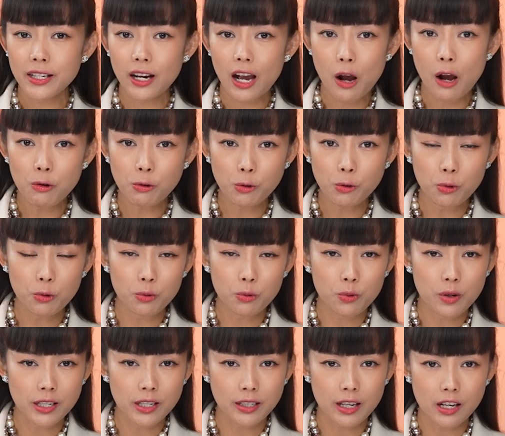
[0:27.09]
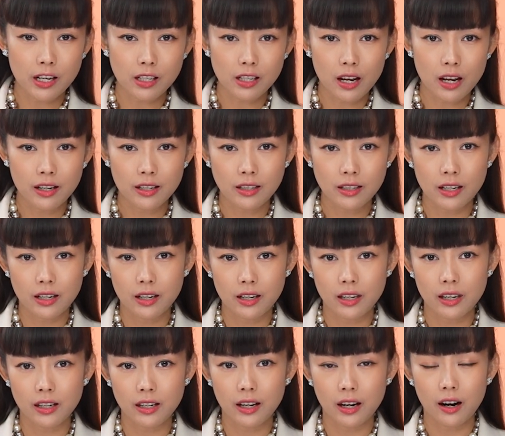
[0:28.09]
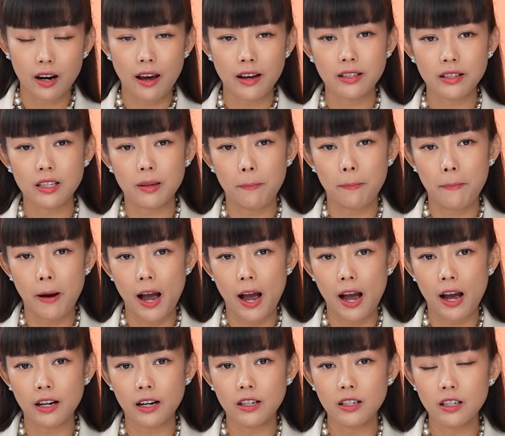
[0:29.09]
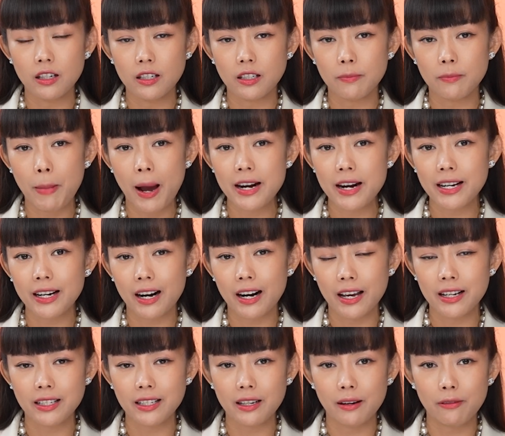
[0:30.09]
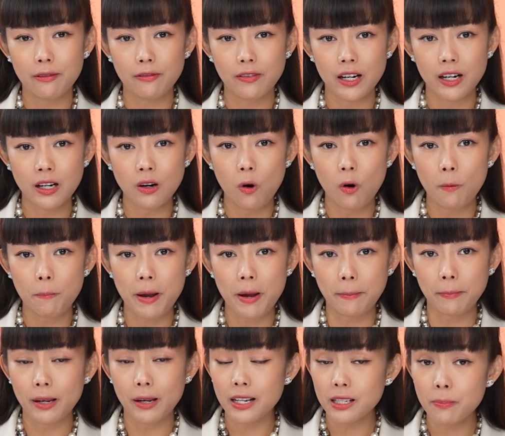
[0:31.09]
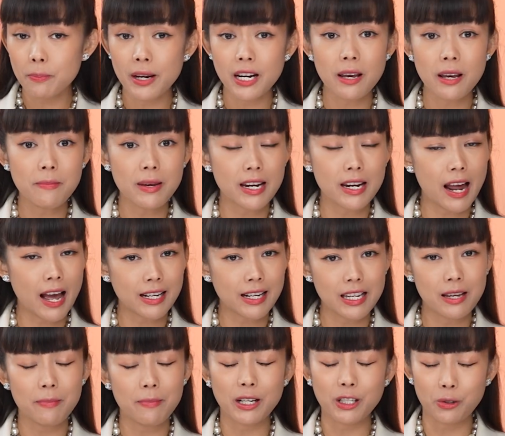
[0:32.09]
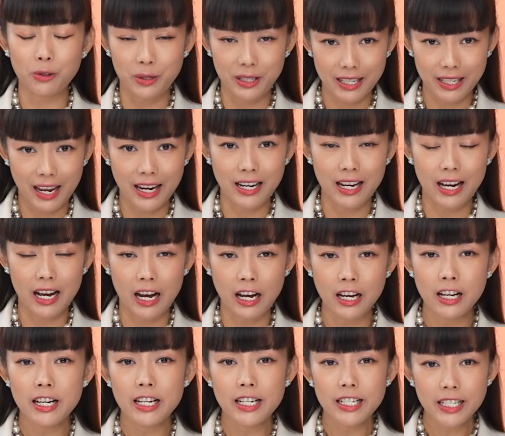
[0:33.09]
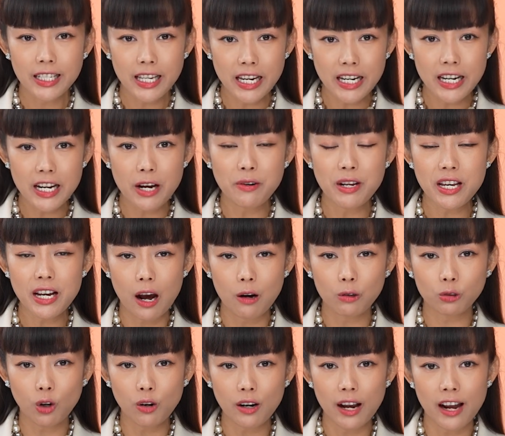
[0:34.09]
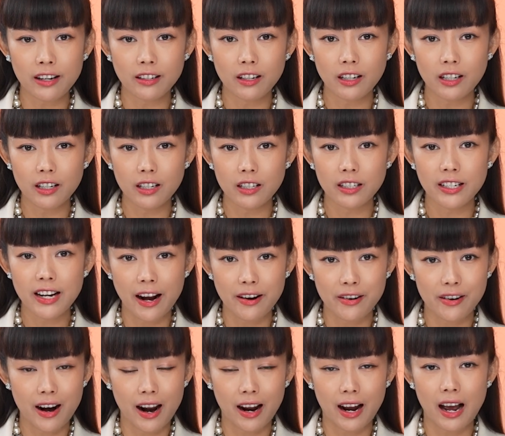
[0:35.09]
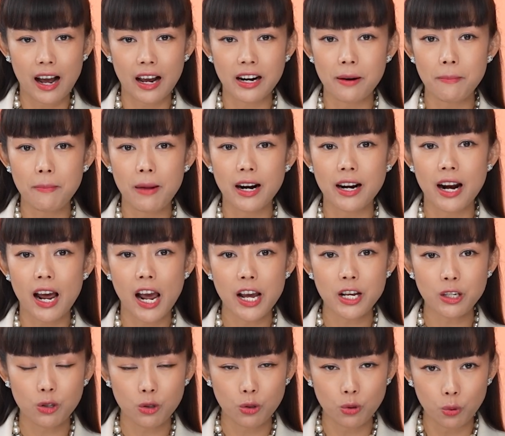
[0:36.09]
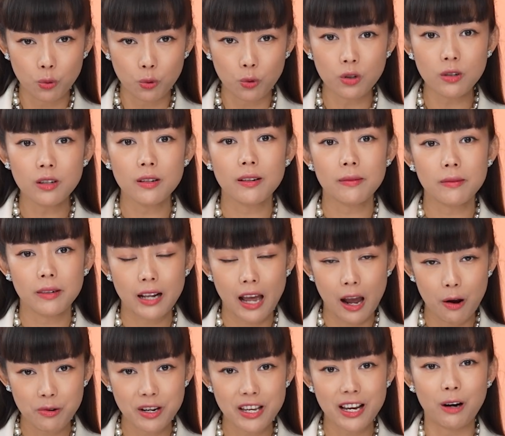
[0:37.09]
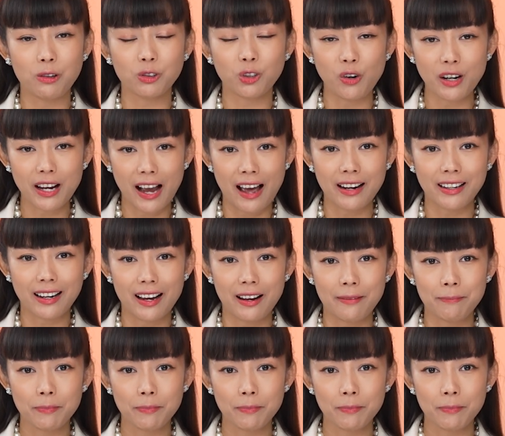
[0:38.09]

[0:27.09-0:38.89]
จะเข้าสู่ recession เศรษฐกิจใครจะพังเงินบ้านใครจะเฟ้อ OPEC plus ไม่ได้มีหน้าที่มาสนใจนะคะ สิ่งเดียวที่เขาต้องการก็คือดันราคาน้ำมันให้สูงเท่าที่เขาต้องการค่ะ